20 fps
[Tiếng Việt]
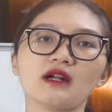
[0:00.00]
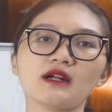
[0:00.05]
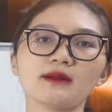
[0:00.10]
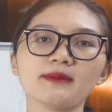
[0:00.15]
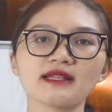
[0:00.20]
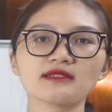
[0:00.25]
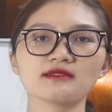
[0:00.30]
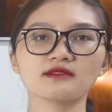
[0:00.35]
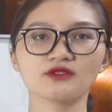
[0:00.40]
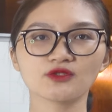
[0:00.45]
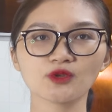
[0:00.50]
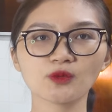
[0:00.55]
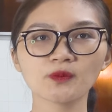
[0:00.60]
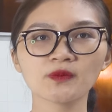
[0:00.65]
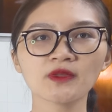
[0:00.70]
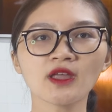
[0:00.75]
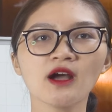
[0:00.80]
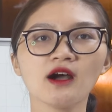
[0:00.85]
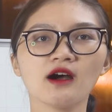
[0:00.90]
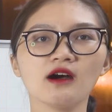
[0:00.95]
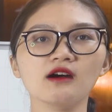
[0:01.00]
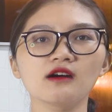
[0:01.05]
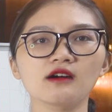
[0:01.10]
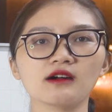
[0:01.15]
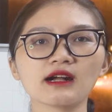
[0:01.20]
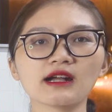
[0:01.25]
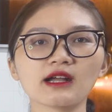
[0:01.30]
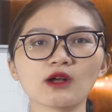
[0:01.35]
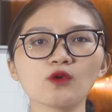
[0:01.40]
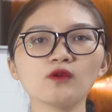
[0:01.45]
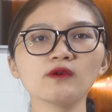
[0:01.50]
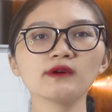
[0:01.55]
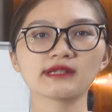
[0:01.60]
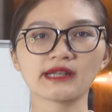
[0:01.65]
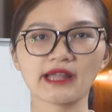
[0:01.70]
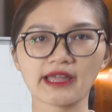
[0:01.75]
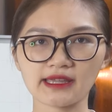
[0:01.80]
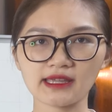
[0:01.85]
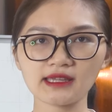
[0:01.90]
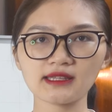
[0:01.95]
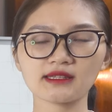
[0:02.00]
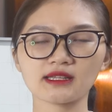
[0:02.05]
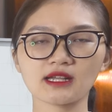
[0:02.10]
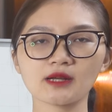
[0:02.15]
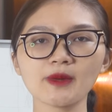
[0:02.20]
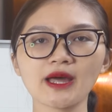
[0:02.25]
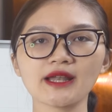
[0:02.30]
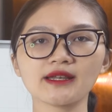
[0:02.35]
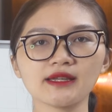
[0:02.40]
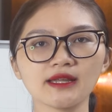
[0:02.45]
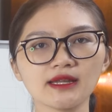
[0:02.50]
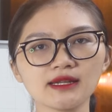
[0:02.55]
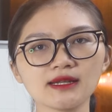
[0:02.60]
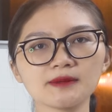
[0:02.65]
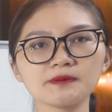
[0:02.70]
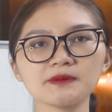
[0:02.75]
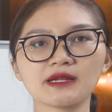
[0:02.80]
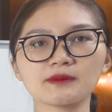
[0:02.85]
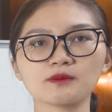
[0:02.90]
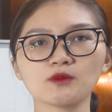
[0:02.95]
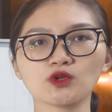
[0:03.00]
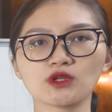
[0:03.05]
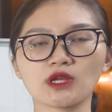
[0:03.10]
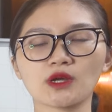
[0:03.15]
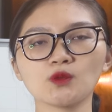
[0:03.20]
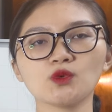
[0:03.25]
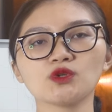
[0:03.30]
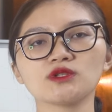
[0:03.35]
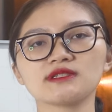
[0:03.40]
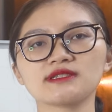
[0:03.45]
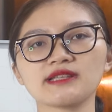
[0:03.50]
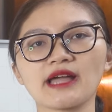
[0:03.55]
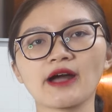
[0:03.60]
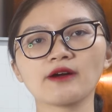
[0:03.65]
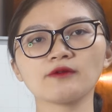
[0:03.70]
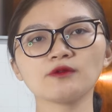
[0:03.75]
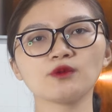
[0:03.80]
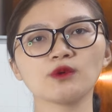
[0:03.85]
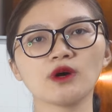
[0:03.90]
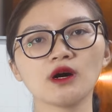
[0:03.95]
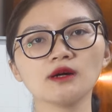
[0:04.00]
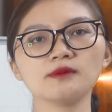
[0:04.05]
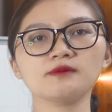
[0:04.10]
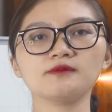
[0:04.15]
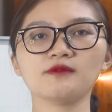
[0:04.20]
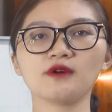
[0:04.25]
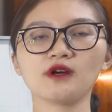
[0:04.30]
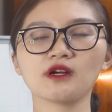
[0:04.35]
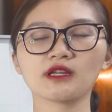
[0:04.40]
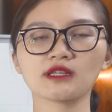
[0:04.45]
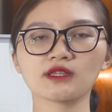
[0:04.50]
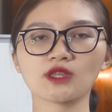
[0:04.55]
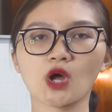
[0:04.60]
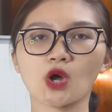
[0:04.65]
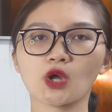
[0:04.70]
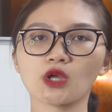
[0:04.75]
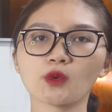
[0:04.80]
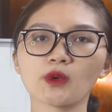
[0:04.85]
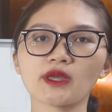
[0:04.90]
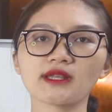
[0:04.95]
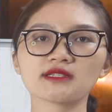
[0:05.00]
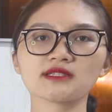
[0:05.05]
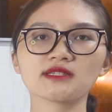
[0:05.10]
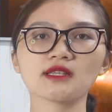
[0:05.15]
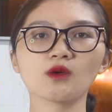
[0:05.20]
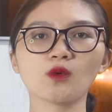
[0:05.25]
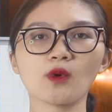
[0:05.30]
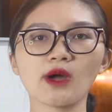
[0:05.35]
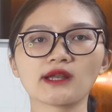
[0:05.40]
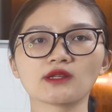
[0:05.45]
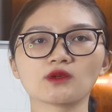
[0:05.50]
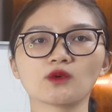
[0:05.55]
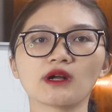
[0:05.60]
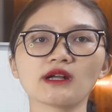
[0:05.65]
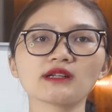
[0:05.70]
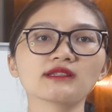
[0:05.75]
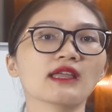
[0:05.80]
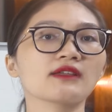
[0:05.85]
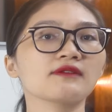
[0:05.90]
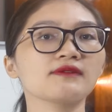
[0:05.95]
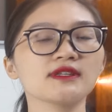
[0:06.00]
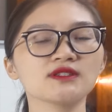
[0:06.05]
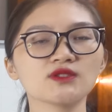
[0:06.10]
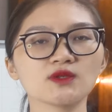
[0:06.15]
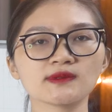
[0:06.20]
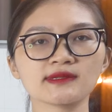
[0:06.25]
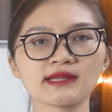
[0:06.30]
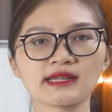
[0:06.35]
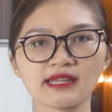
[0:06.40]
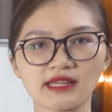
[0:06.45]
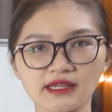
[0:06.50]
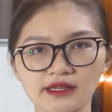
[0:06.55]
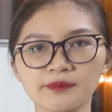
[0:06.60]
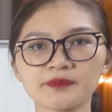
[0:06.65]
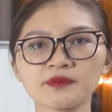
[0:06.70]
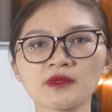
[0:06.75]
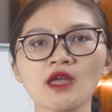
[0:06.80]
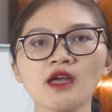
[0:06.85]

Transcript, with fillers: mà các bạn sử dụng. Ở các cái khu vực này ấy, thì các bạn nên lắp đặt một cái nguồn sáng phù hợp với cái thói quen sinh hoạt của các thành viên trong gia đình.